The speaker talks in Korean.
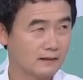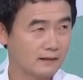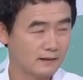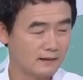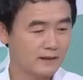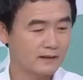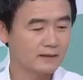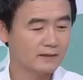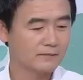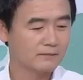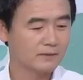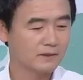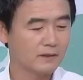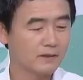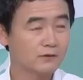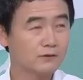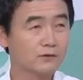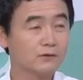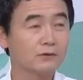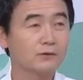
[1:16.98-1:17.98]
이야기입니다.
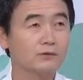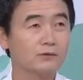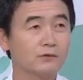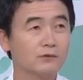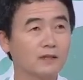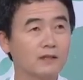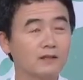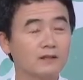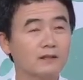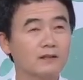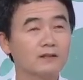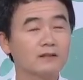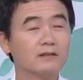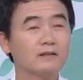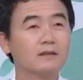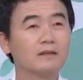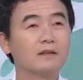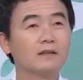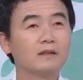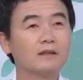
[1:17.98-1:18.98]
전교조 네.
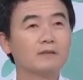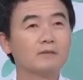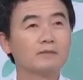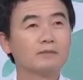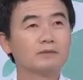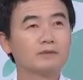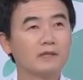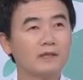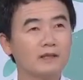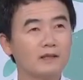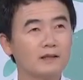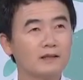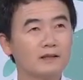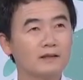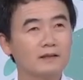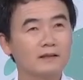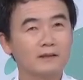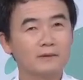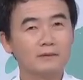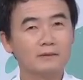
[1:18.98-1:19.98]
규약에는
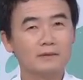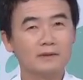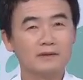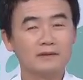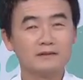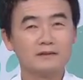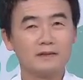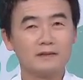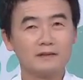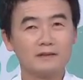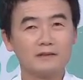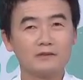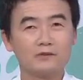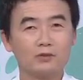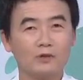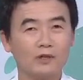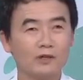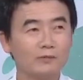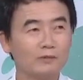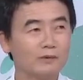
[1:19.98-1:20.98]
부당하게 해고된 자를
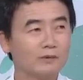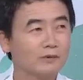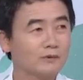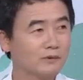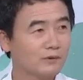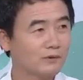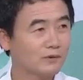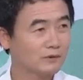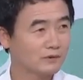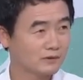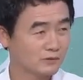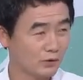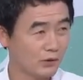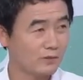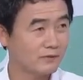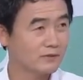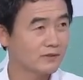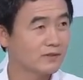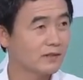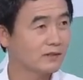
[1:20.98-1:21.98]
조합원으로
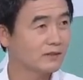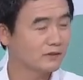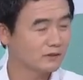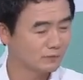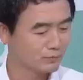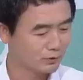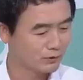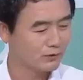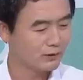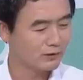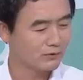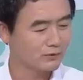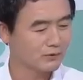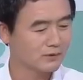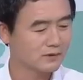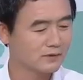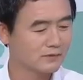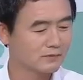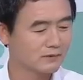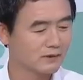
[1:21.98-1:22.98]
조합원 자격을 부여하고
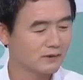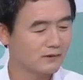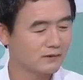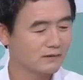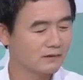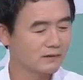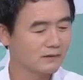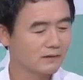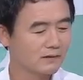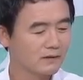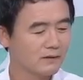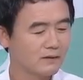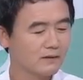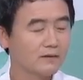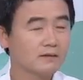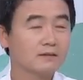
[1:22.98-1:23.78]
있습니다. 네. 네.